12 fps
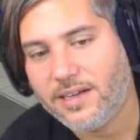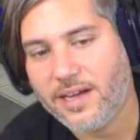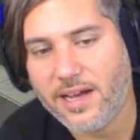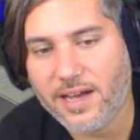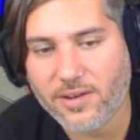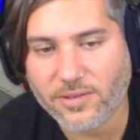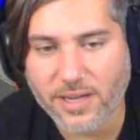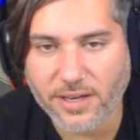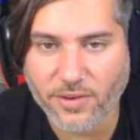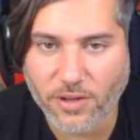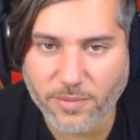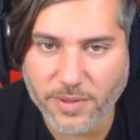Ah
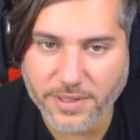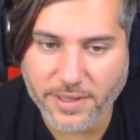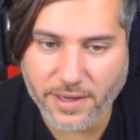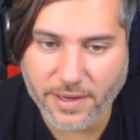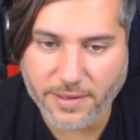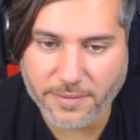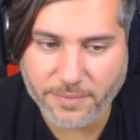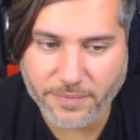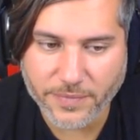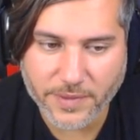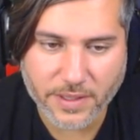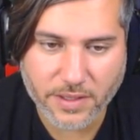ulan olmadı ya.
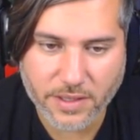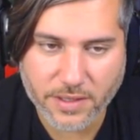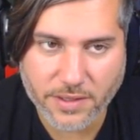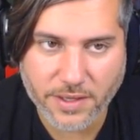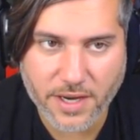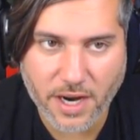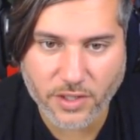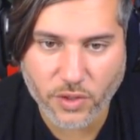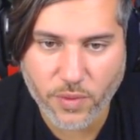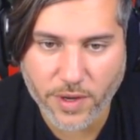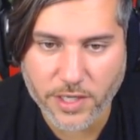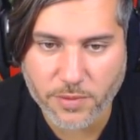Ricardo
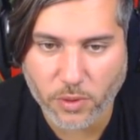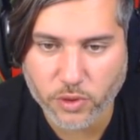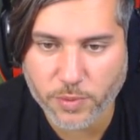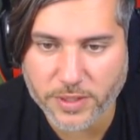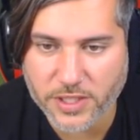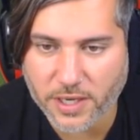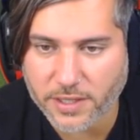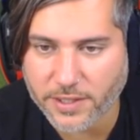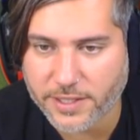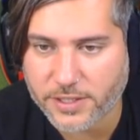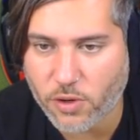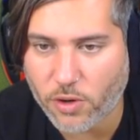Quaresma 35
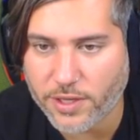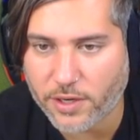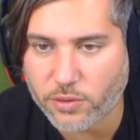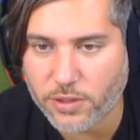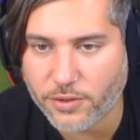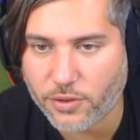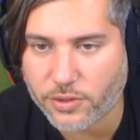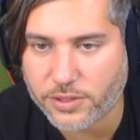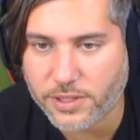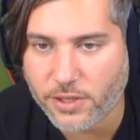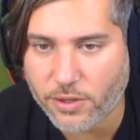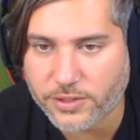dakikadayız. Korner kullanıyoruz.
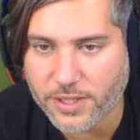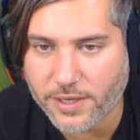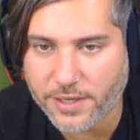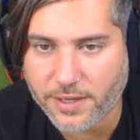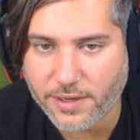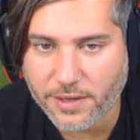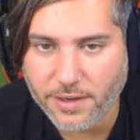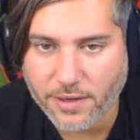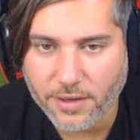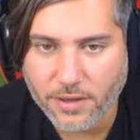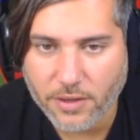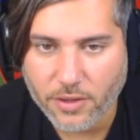Leroy Sané
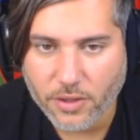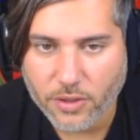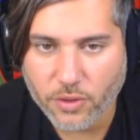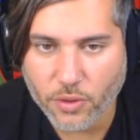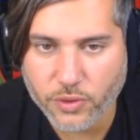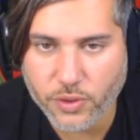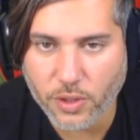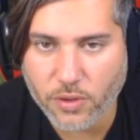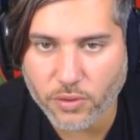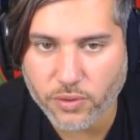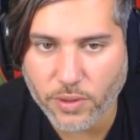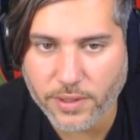göğsüyle
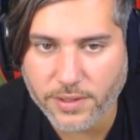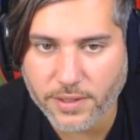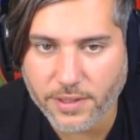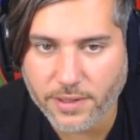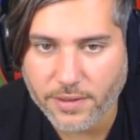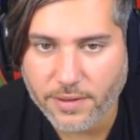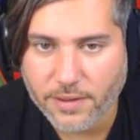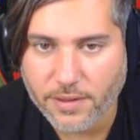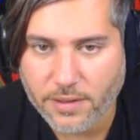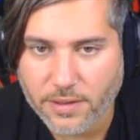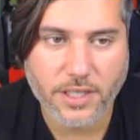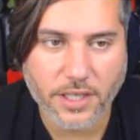kontrol etti.
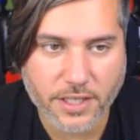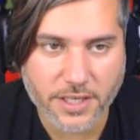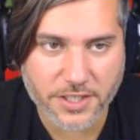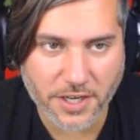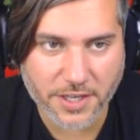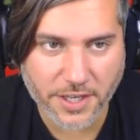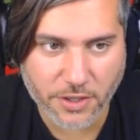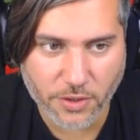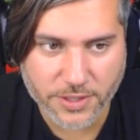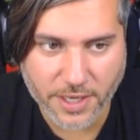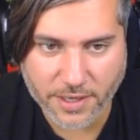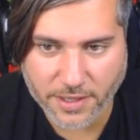40. dakikaya
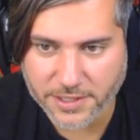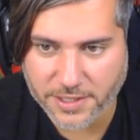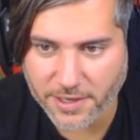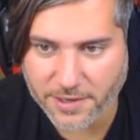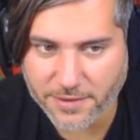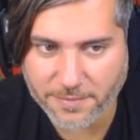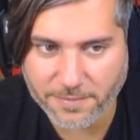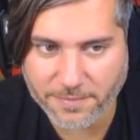giriyoruz arkadaşlar.